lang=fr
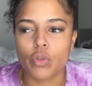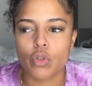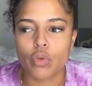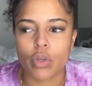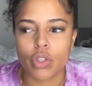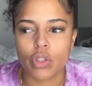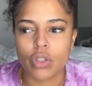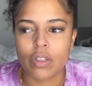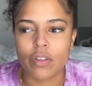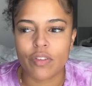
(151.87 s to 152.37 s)
je
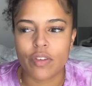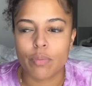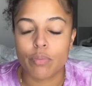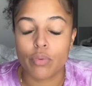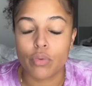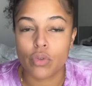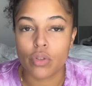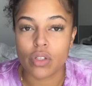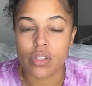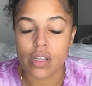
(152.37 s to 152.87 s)
crois j'en ai fait
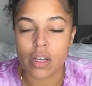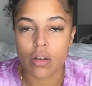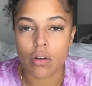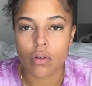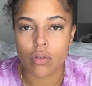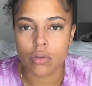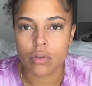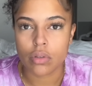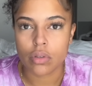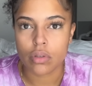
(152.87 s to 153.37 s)
plus de
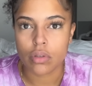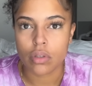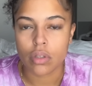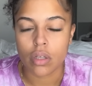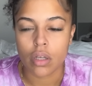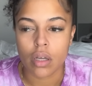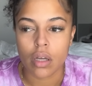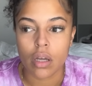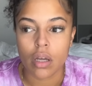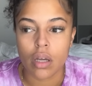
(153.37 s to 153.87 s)
150.
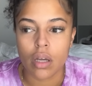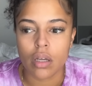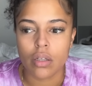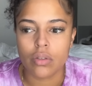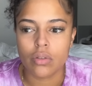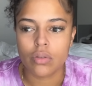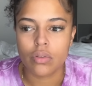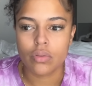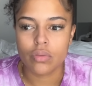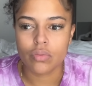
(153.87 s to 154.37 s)

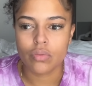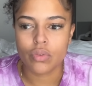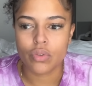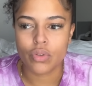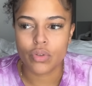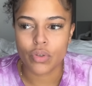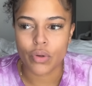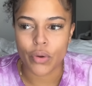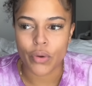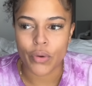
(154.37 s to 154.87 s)
Donc,
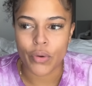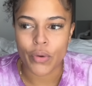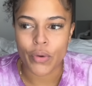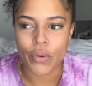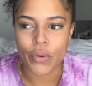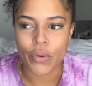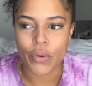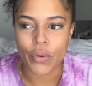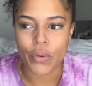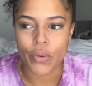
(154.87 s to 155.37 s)

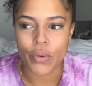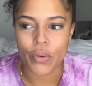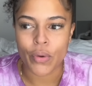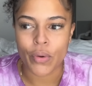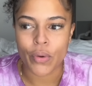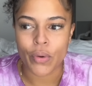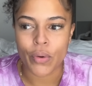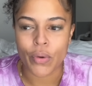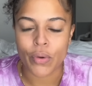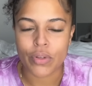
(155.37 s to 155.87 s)

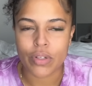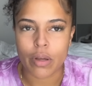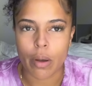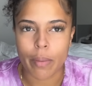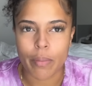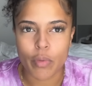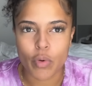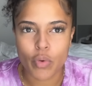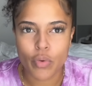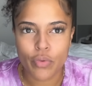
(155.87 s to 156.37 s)
c'est quand
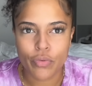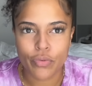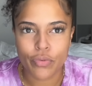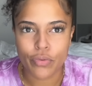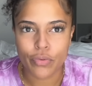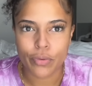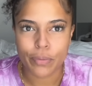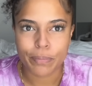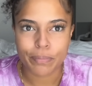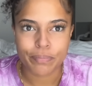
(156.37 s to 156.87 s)
même
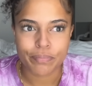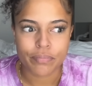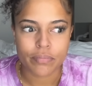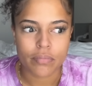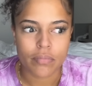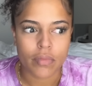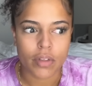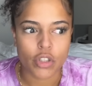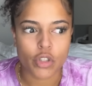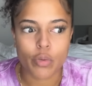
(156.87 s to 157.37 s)
ouf.
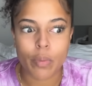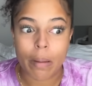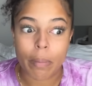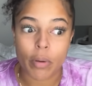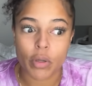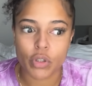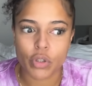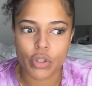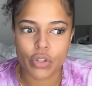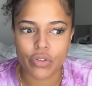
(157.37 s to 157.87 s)
Je
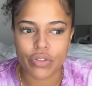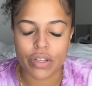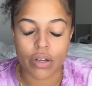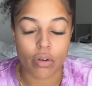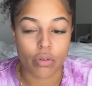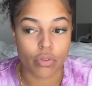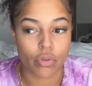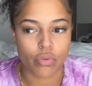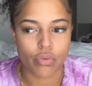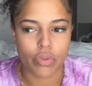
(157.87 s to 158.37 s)
m'approche de
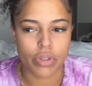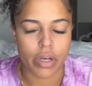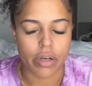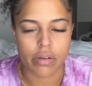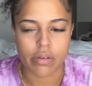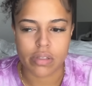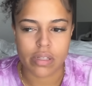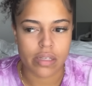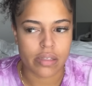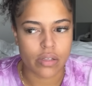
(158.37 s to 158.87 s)
150 en tout cas,
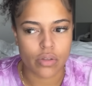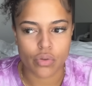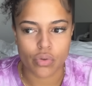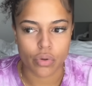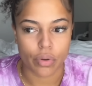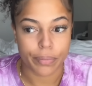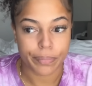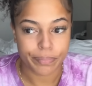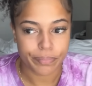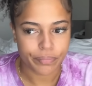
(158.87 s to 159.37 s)
ça c'est
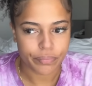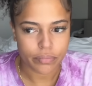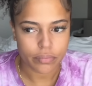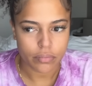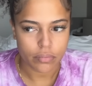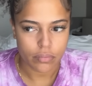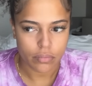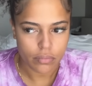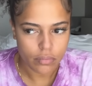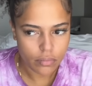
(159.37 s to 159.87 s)
sûr.
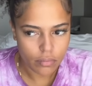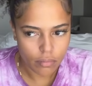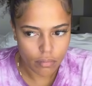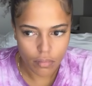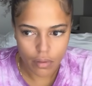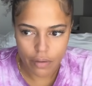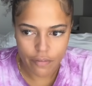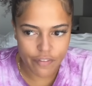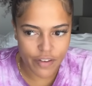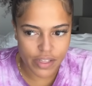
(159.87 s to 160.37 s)

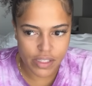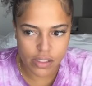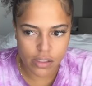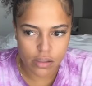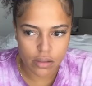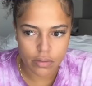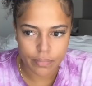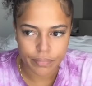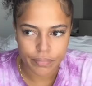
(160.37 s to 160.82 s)
Facile.